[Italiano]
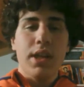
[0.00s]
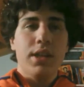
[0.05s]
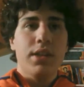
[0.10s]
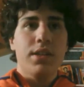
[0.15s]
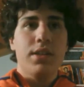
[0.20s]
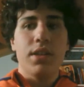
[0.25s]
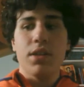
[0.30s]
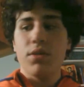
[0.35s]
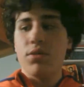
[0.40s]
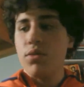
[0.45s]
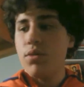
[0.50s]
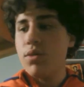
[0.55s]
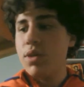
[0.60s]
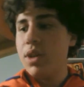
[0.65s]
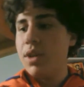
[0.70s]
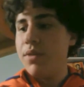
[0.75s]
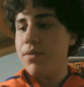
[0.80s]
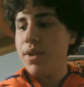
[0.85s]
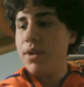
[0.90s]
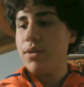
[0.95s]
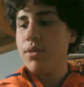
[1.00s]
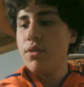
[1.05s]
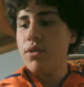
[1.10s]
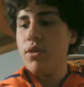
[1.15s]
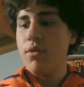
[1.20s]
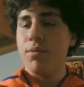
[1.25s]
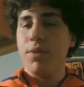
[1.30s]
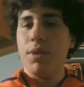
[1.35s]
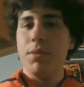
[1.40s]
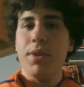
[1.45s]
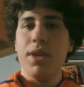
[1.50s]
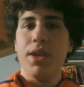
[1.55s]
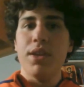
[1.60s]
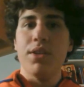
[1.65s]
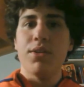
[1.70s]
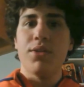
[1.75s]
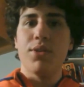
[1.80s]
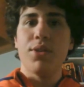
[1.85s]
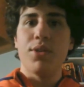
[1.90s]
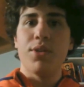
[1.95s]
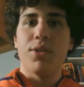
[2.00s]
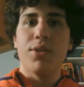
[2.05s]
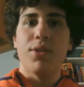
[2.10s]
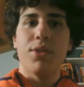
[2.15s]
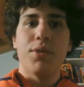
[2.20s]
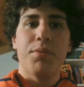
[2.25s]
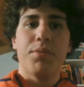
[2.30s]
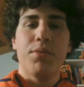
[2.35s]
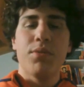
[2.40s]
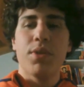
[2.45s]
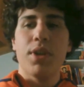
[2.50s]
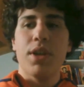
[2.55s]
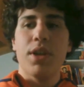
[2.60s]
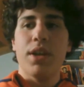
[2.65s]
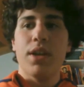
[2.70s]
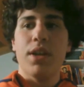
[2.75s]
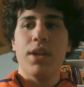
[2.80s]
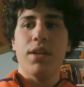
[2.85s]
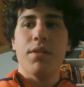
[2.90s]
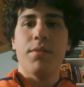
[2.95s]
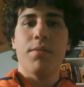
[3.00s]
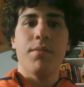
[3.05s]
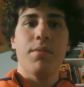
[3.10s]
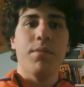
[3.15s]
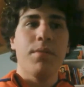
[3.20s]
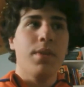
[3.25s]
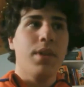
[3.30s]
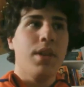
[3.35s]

se tu le fai un complimento oppure